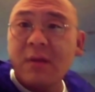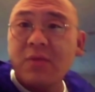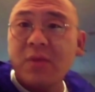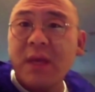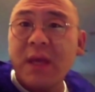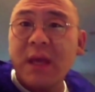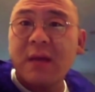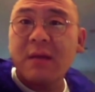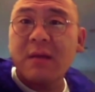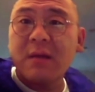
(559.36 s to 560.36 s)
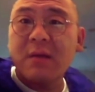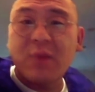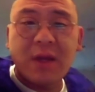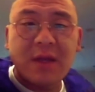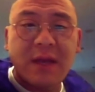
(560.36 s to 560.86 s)
所以
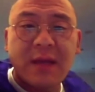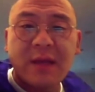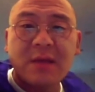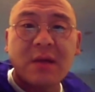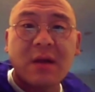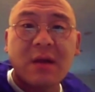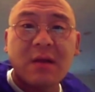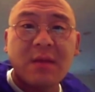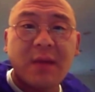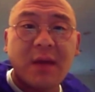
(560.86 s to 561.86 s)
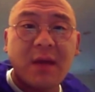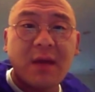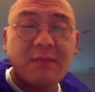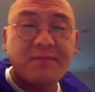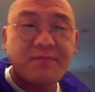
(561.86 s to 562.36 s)
我的建议是，你
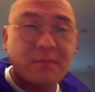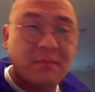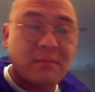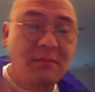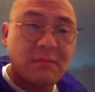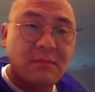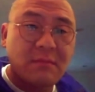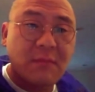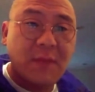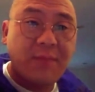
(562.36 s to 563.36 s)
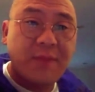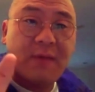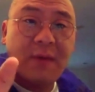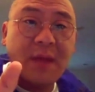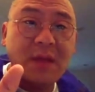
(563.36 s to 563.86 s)
们呃
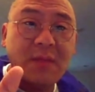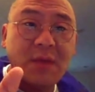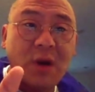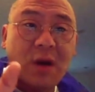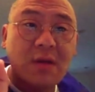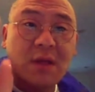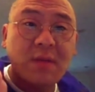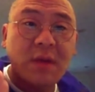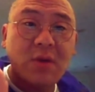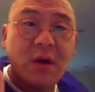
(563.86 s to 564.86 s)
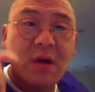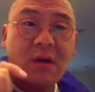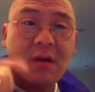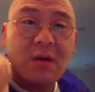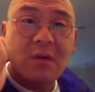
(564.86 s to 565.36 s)
千万别进币圈，进了币圈
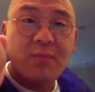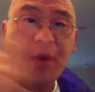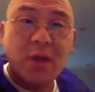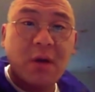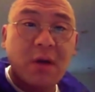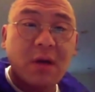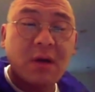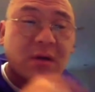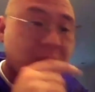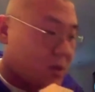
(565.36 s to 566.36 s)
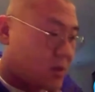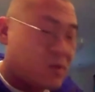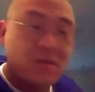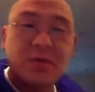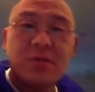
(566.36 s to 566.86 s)
不要跳坑，坑
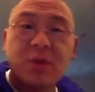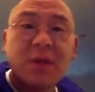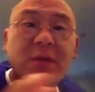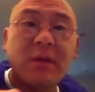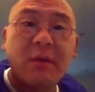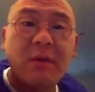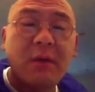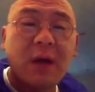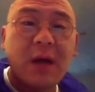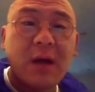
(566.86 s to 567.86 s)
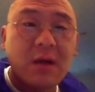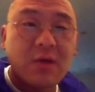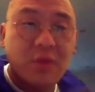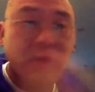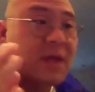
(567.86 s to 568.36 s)
随时有啊！
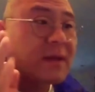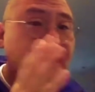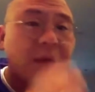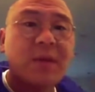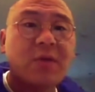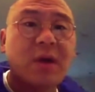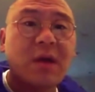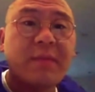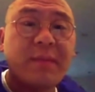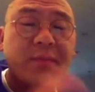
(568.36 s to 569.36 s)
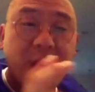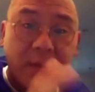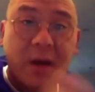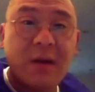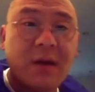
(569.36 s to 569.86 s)
所有现在在币圈里
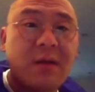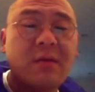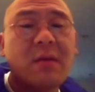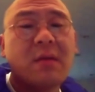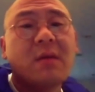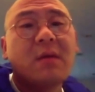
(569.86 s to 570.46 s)
里边的人，